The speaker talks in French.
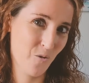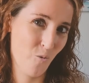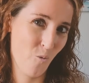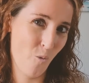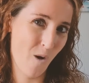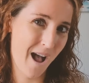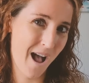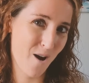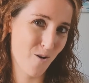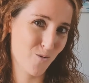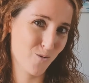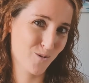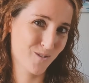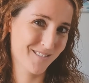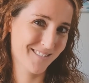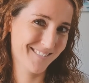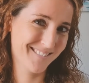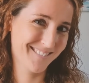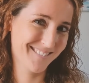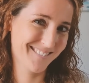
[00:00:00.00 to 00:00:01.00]
Waouh
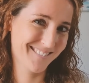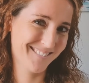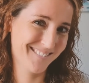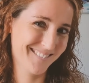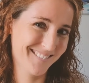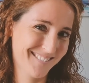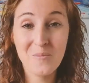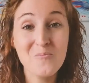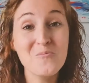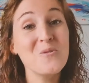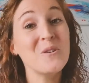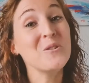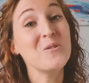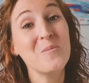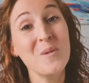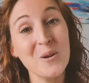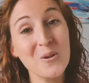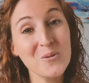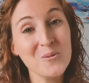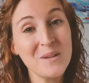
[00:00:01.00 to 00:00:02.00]
Point
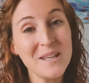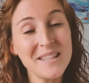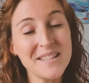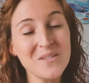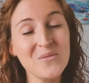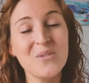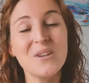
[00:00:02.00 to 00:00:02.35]
numéro 8,